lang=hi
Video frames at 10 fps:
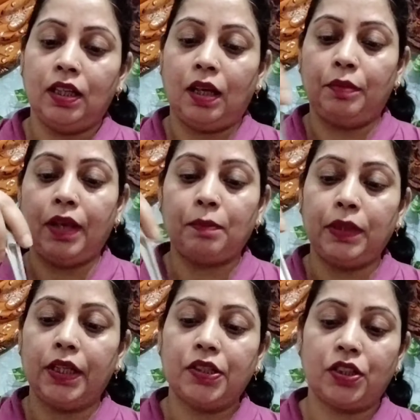अभी
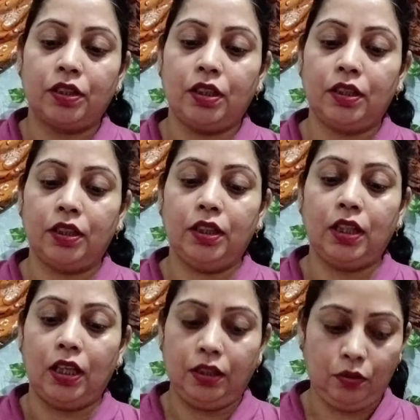एप्लीकेशन करके
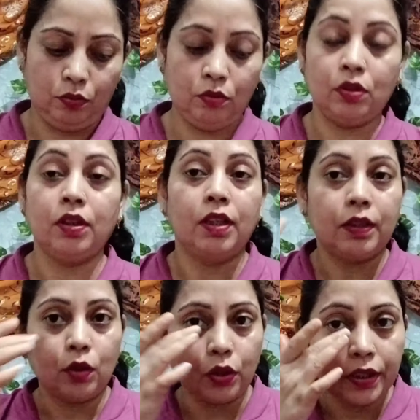दिखाती हूँ
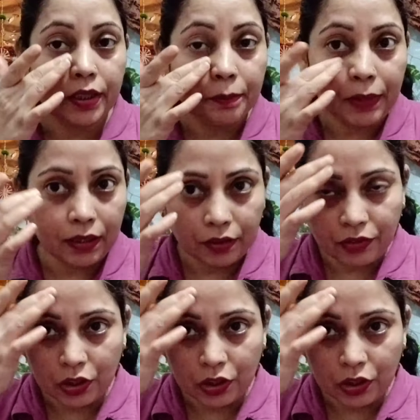थोड़ी देर पहले